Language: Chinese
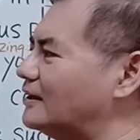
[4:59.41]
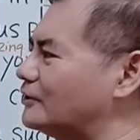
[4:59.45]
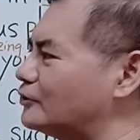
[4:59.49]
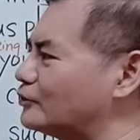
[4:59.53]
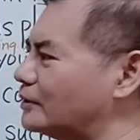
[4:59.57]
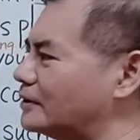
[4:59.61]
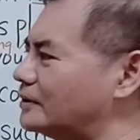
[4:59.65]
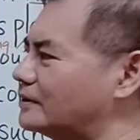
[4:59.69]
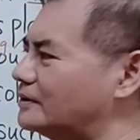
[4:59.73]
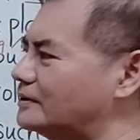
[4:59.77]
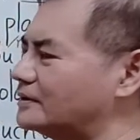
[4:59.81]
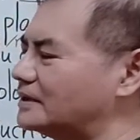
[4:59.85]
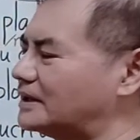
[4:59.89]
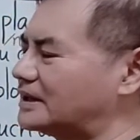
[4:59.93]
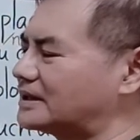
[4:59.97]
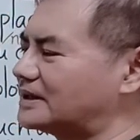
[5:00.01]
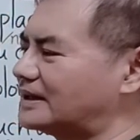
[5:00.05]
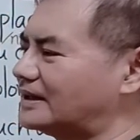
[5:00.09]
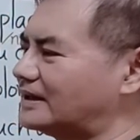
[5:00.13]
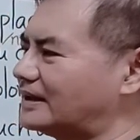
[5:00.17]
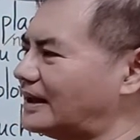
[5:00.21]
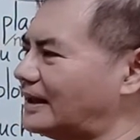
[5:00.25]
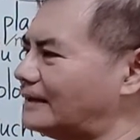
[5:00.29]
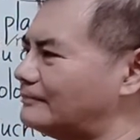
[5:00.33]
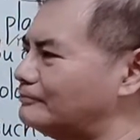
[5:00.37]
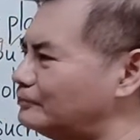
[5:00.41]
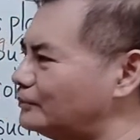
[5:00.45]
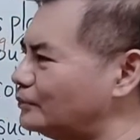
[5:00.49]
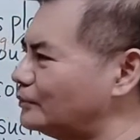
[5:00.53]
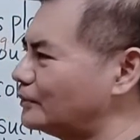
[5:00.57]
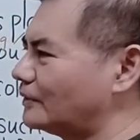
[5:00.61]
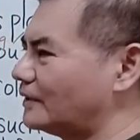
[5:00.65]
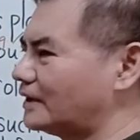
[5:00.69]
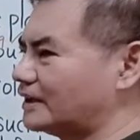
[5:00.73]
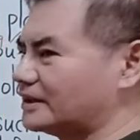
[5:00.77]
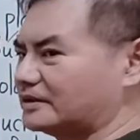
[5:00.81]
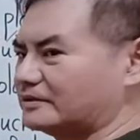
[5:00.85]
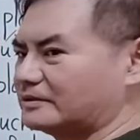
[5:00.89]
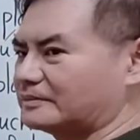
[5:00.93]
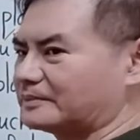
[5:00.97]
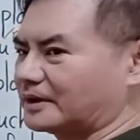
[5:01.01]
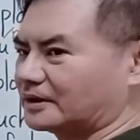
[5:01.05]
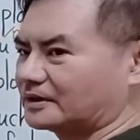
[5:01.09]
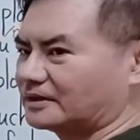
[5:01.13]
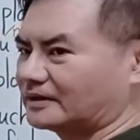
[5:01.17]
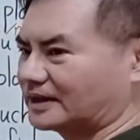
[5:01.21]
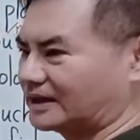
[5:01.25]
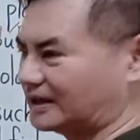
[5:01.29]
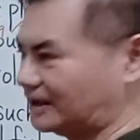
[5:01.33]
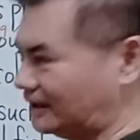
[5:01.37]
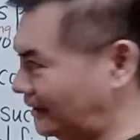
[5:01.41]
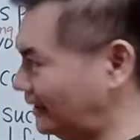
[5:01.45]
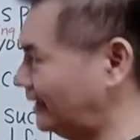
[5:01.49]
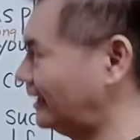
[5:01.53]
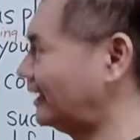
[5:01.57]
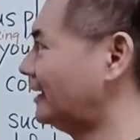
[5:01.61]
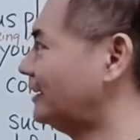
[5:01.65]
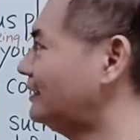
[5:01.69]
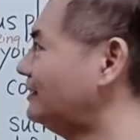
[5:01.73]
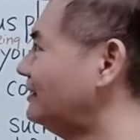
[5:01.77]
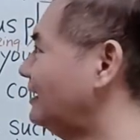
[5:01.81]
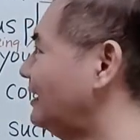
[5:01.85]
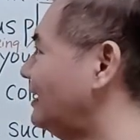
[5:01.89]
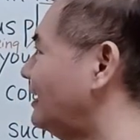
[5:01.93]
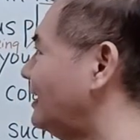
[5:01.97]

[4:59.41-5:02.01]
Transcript: 最后呢，在南部的话，一定会跑到垦丁